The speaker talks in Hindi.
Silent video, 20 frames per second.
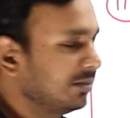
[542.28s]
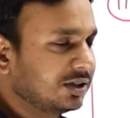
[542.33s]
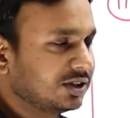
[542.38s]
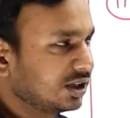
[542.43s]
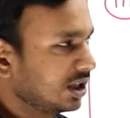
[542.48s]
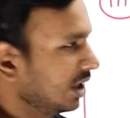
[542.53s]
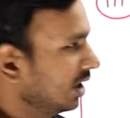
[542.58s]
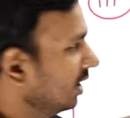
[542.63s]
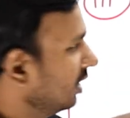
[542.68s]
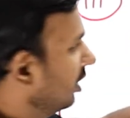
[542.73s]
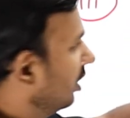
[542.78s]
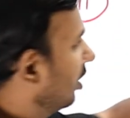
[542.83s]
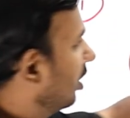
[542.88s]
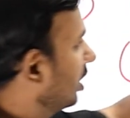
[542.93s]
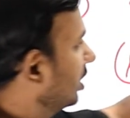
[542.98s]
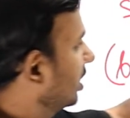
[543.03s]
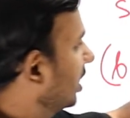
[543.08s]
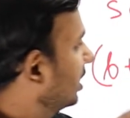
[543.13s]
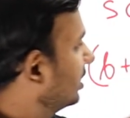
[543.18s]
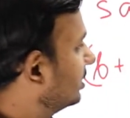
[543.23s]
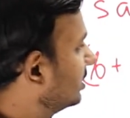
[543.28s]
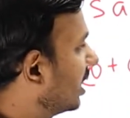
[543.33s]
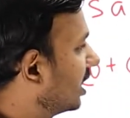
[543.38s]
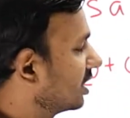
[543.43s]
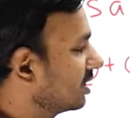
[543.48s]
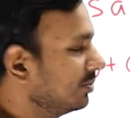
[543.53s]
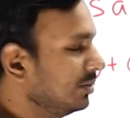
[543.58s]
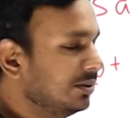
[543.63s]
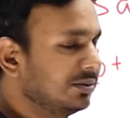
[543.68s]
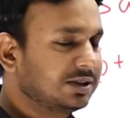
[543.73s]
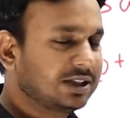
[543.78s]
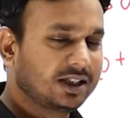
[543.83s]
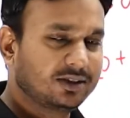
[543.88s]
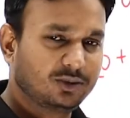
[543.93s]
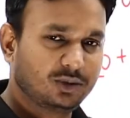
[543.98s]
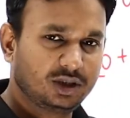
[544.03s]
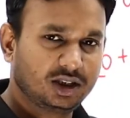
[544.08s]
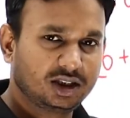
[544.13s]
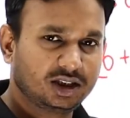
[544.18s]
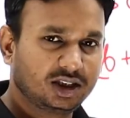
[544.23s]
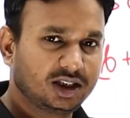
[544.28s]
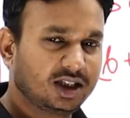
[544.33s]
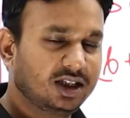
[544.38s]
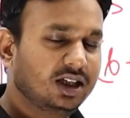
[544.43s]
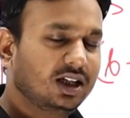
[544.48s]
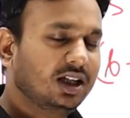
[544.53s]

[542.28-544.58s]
बचा है और यहाँ सात बी बचा है वो लिख दिया